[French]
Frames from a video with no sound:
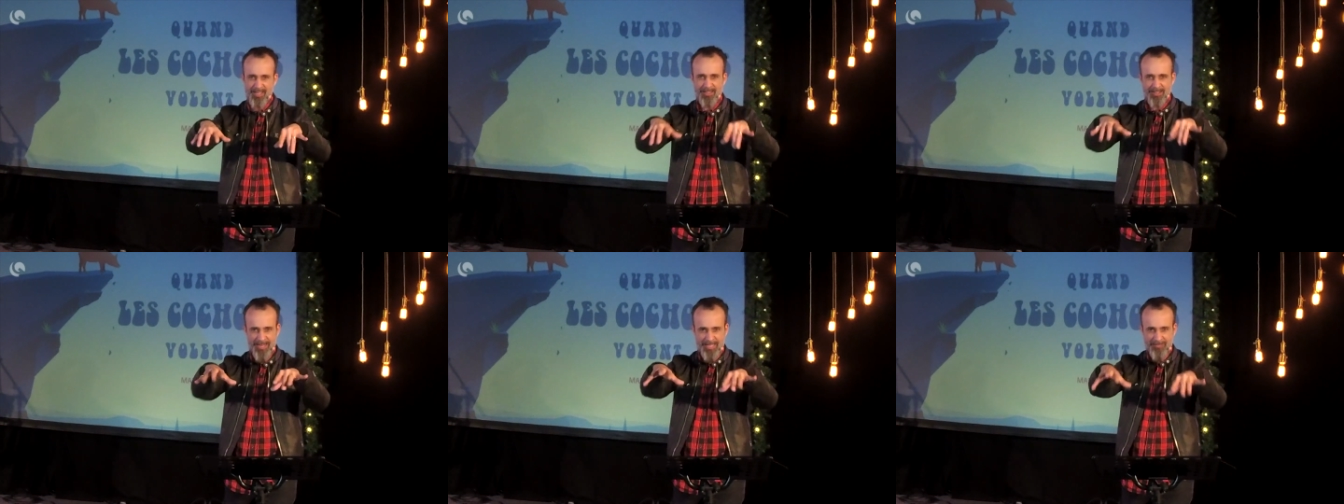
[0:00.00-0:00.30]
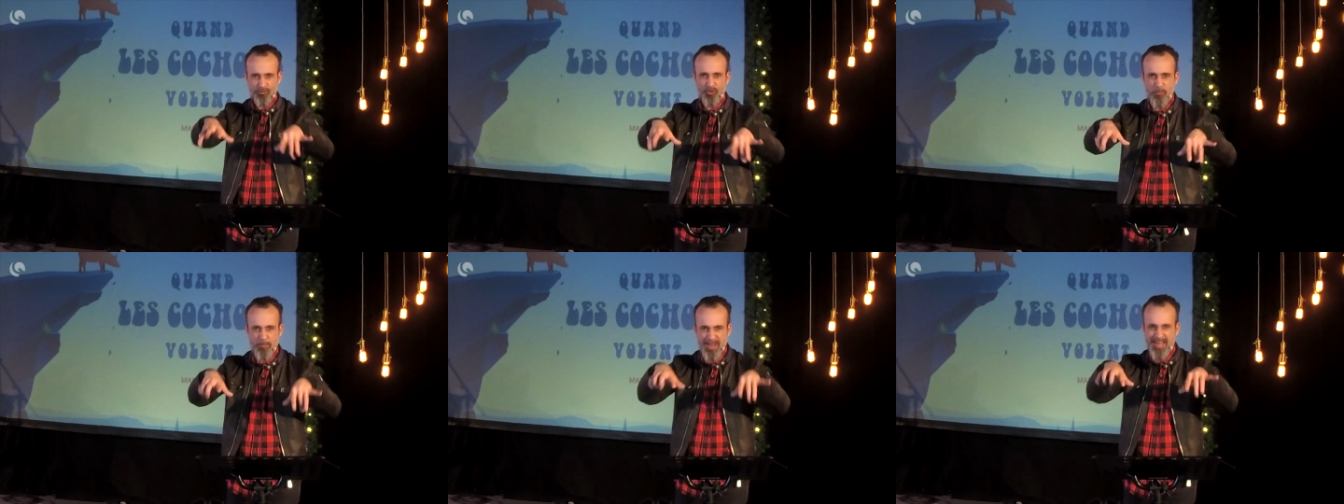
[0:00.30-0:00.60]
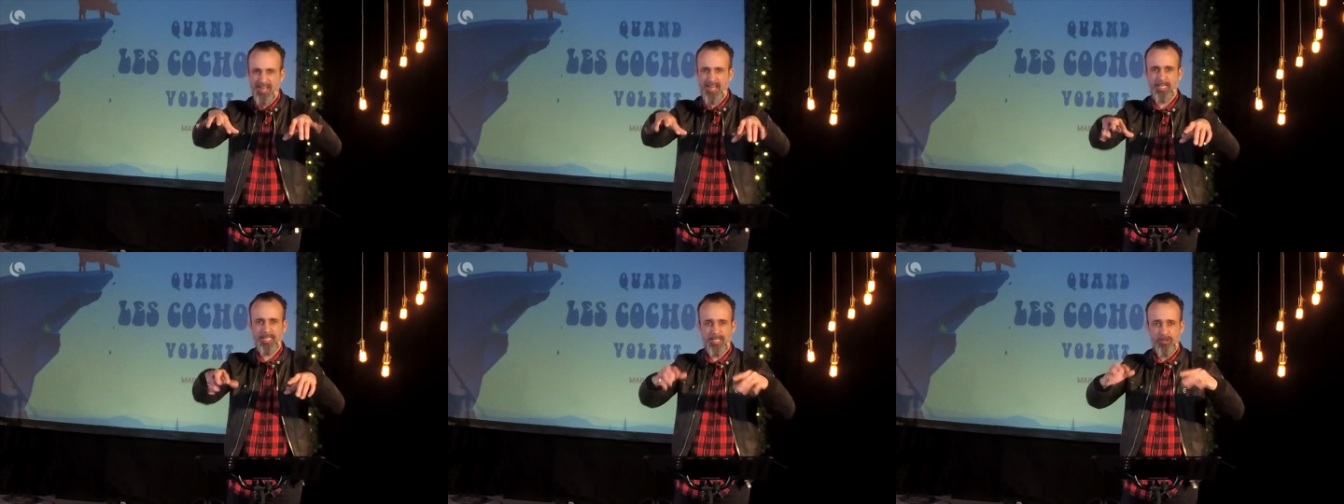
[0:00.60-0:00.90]
Il y en a
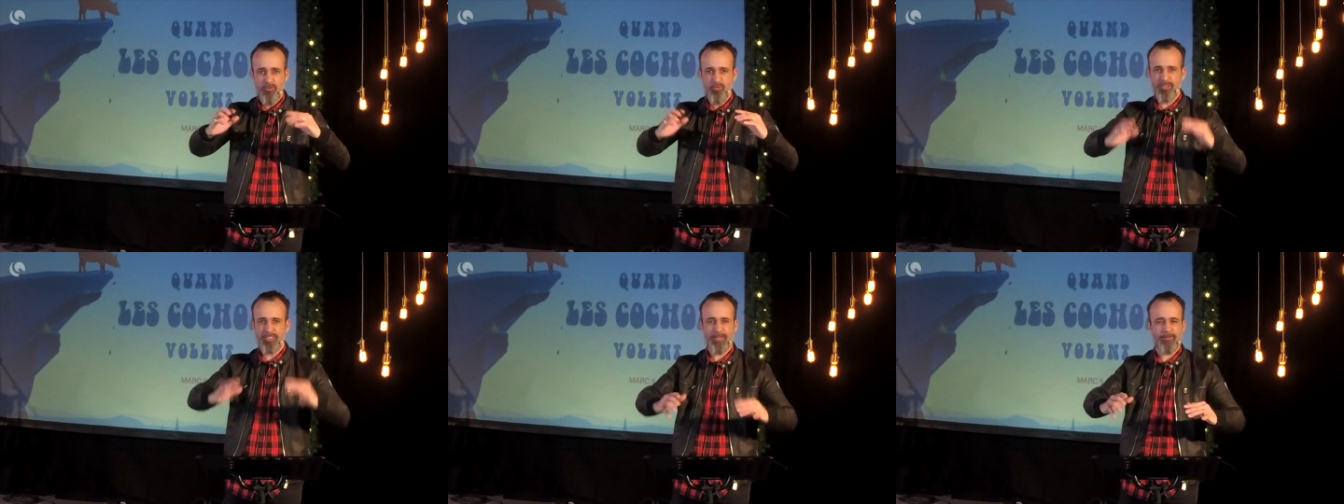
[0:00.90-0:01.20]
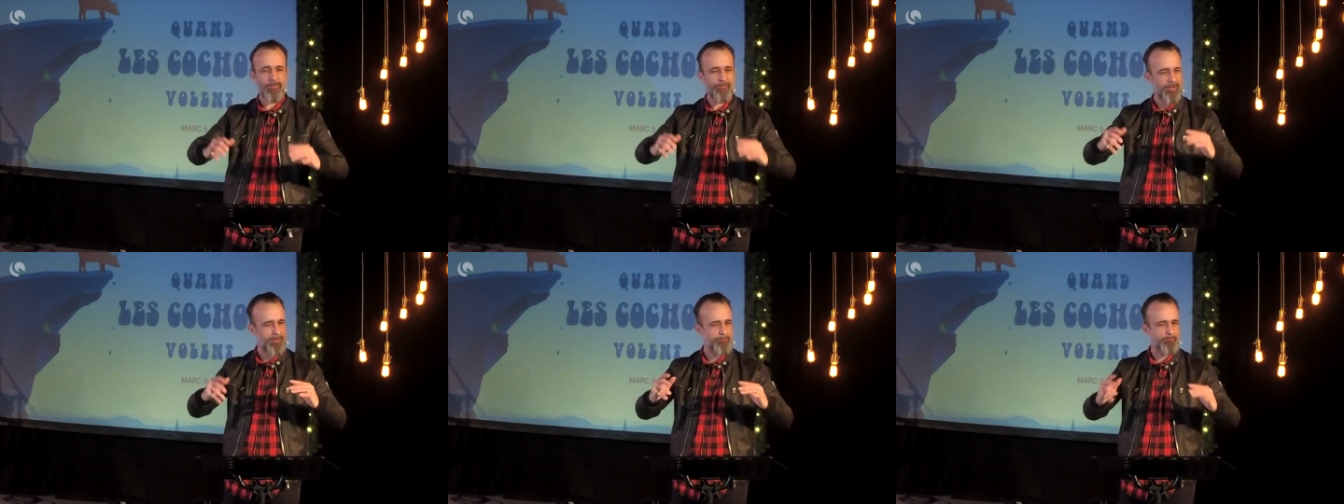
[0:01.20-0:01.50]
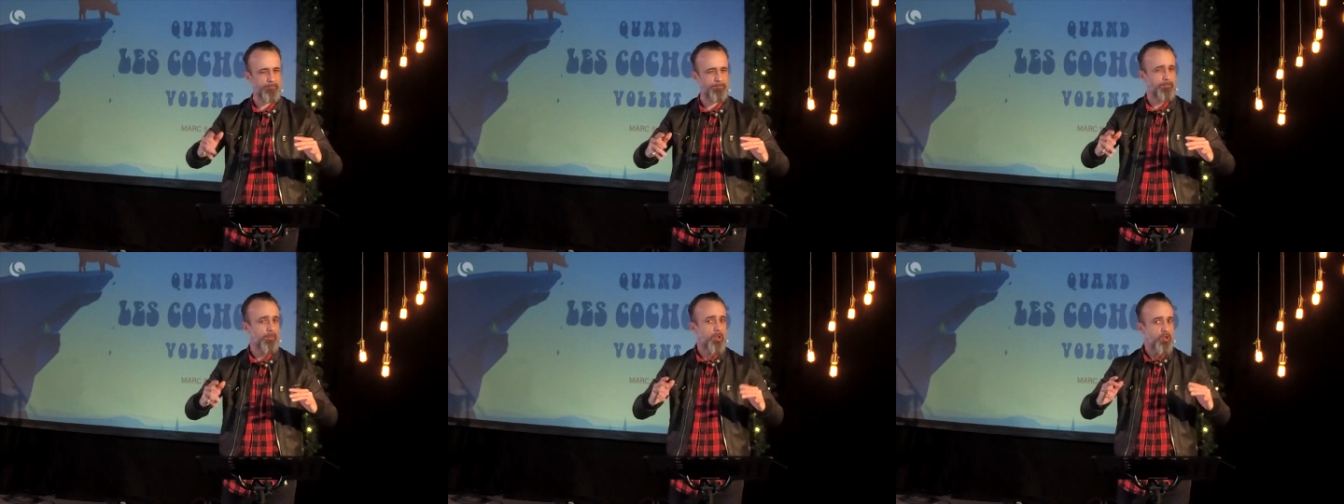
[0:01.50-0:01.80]
2000 là qui courent, ça doit faire
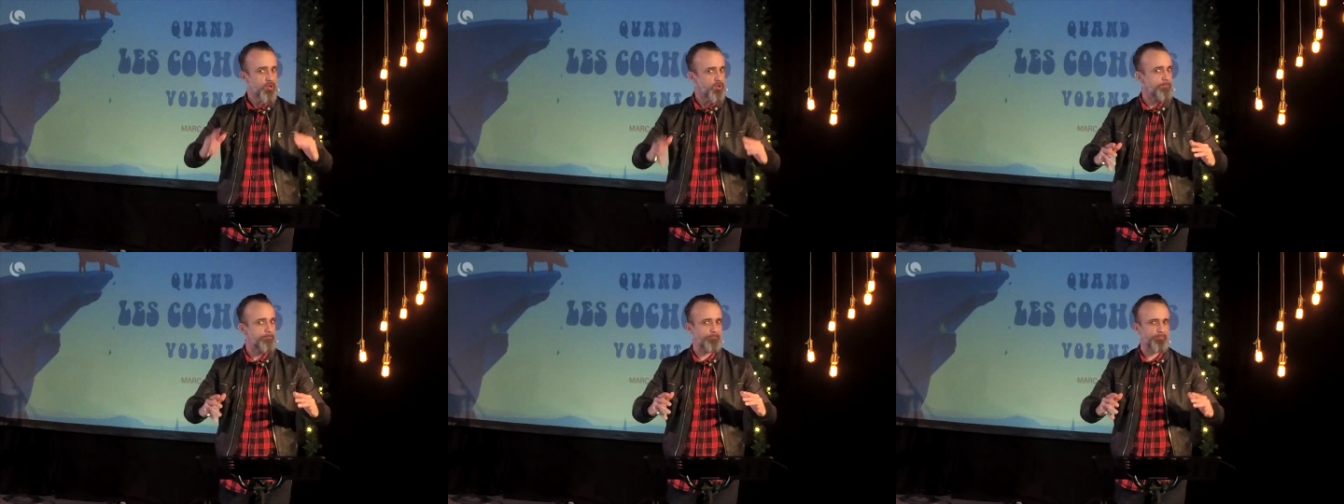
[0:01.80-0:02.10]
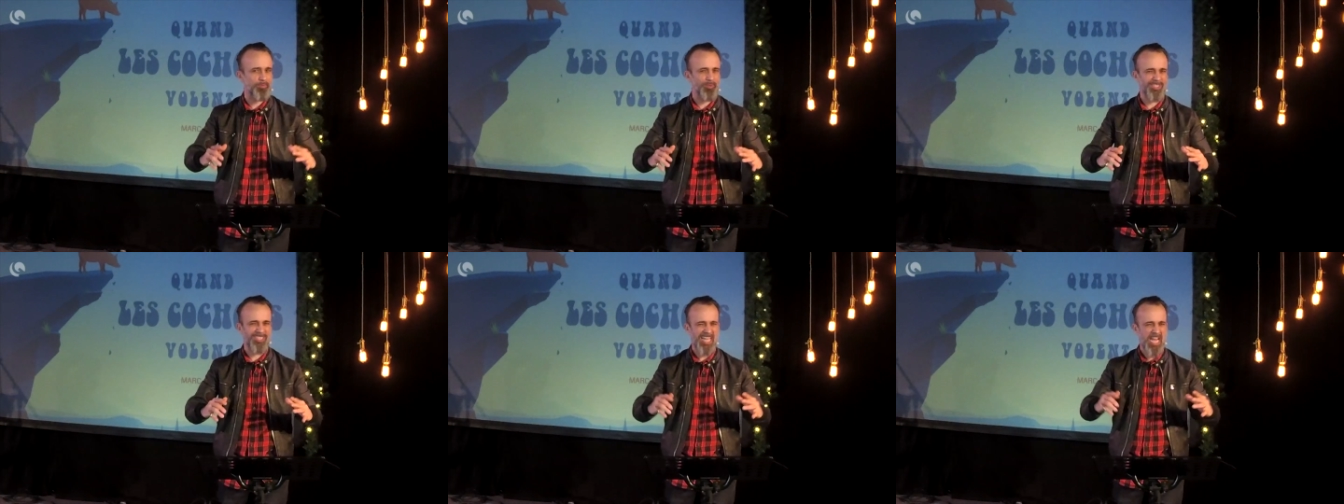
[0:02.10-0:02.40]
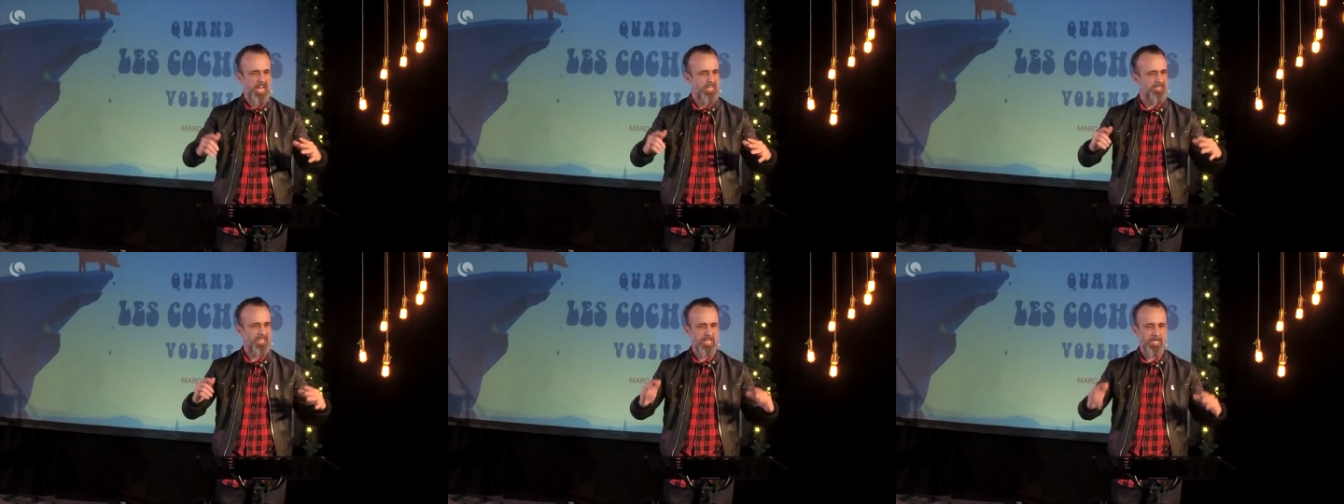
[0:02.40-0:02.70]
une,
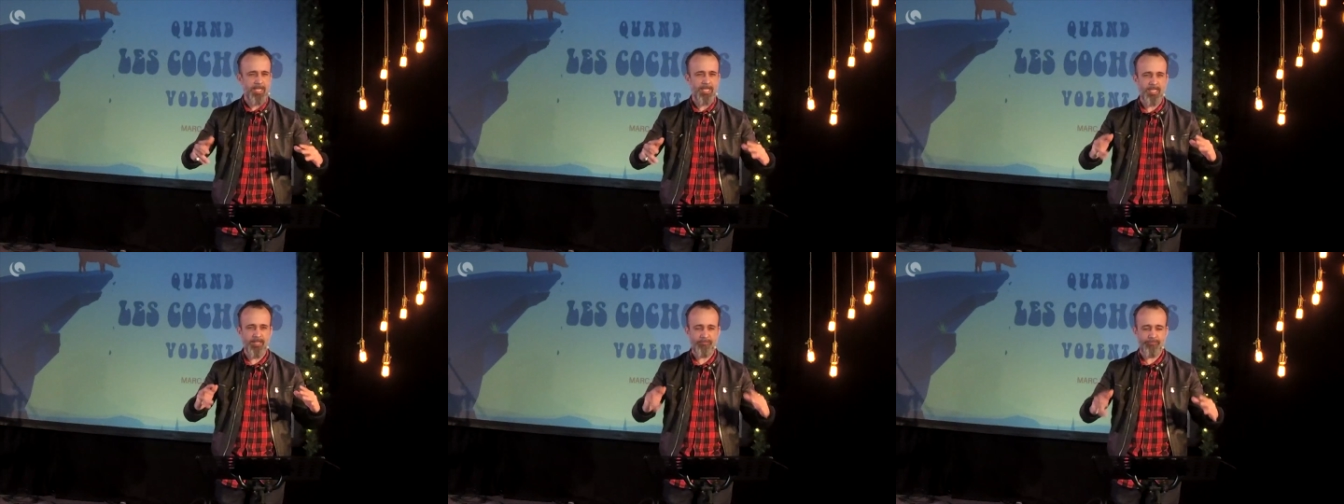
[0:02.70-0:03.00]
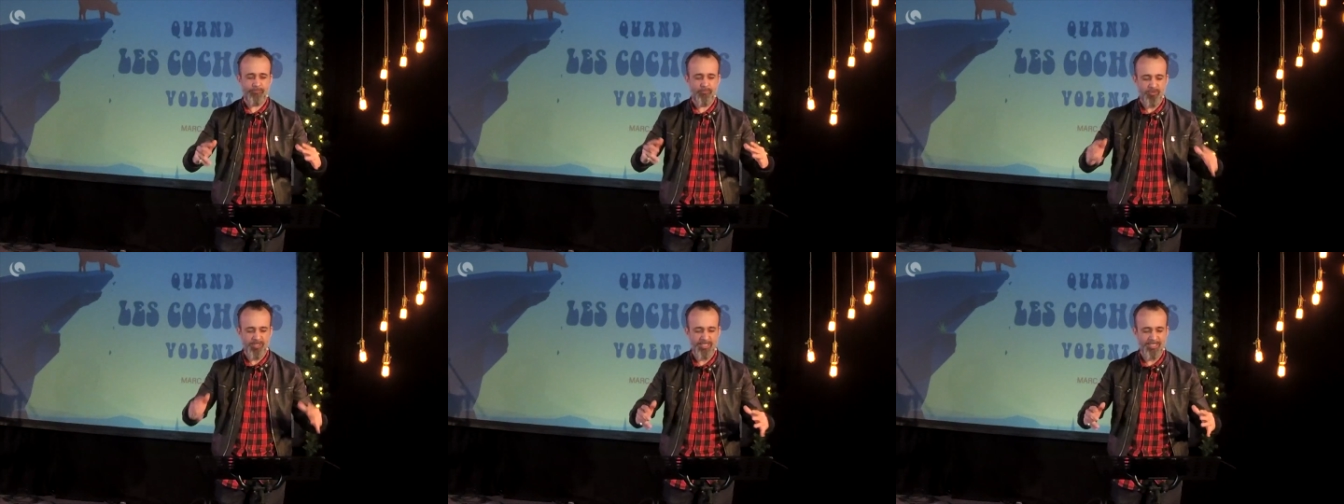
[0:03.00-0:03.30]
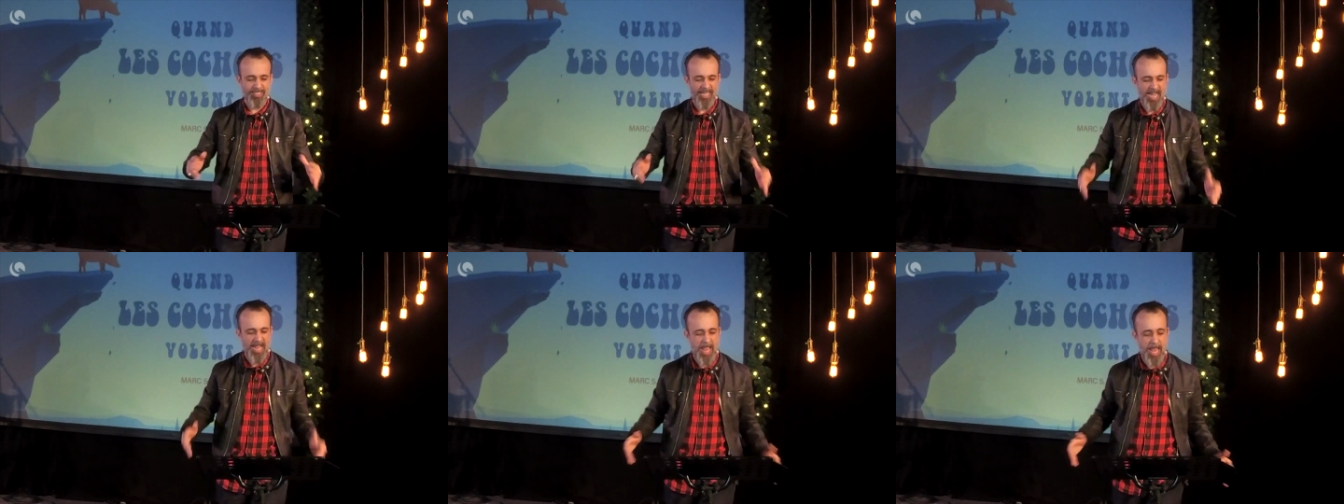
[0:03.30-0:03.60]
poussière, des cris de fou,
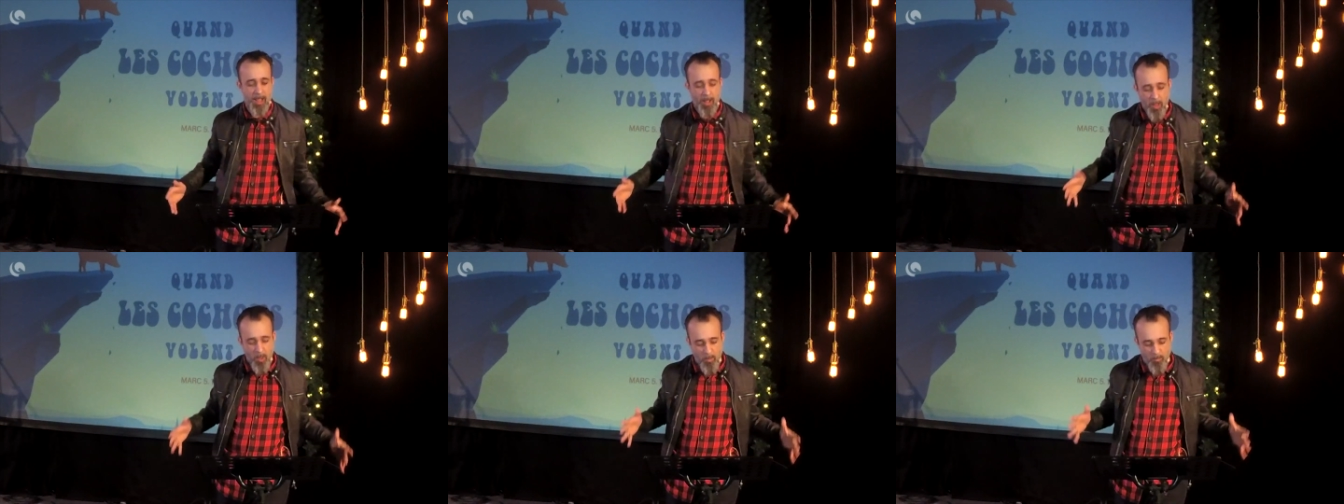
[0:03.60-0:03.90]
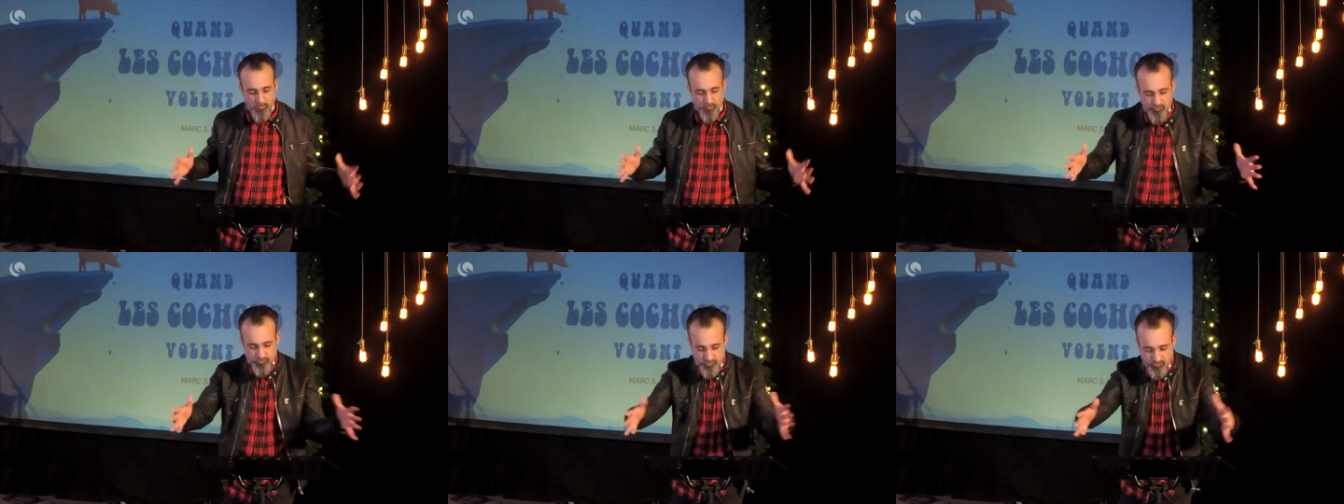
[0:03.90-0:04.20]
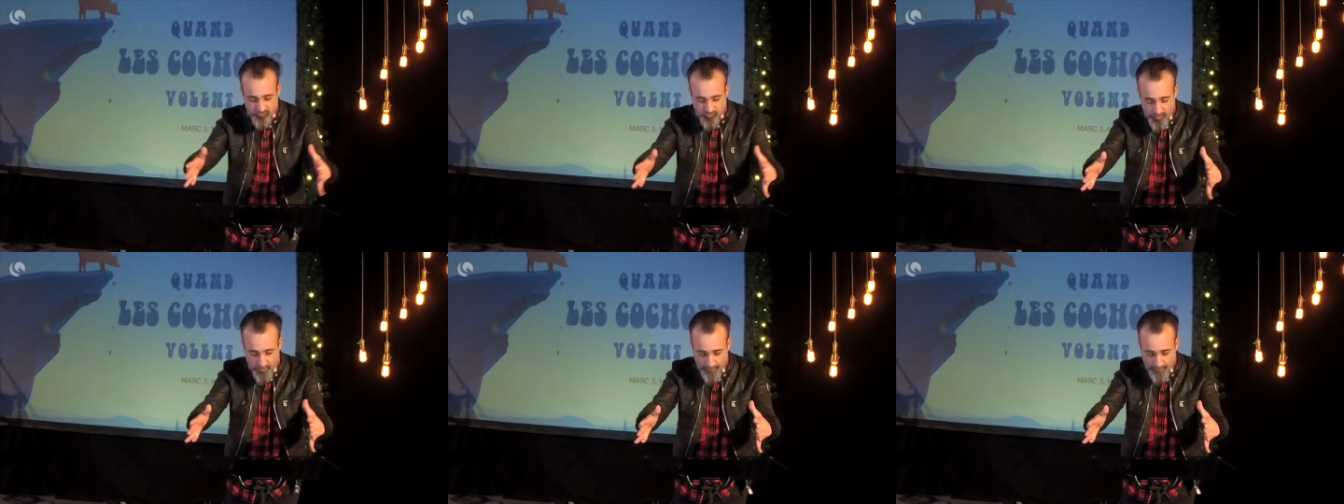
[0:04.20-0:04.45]
etc. Et, vous,